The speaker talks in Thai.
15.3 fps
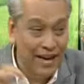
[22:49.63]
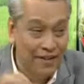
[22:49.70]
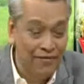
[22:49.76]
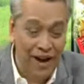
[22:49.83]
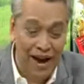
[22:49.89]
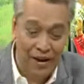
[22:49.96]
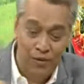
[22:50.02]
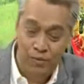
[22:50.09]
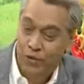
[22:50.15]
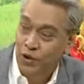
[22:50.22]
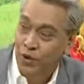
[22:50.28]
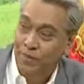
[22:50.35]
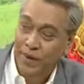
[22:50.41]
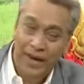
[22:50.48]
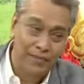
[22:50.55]
จากฝากคุณ
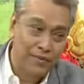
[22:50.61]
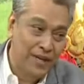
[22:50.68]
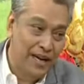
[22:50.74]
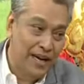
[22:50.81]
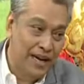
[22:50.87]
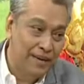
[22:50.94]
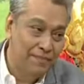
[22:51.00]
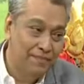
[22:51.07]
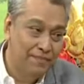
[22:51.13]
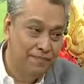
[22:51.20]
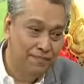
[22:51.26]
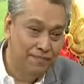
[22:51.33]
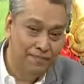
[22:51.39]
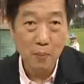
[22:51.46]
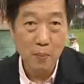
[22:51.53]
ผู้ชมไหมครับเชิญเลยครับ
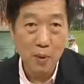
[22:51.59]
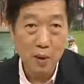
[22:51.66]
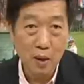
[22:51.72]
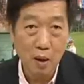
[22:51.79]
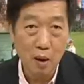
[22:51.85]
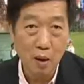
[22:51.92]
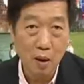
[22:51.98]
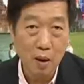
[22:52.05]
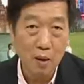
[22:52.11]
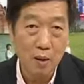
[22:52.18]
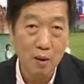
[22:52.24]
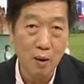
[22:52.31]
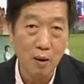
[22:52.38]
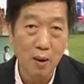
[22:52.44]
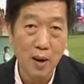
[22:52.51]
ครับขอ
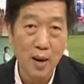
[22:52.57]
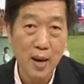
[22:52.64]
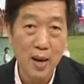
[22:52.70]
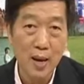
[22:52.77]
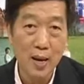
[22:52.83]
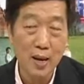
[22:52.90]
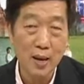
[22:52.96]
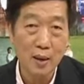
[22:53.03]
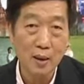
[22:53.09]
ขอให้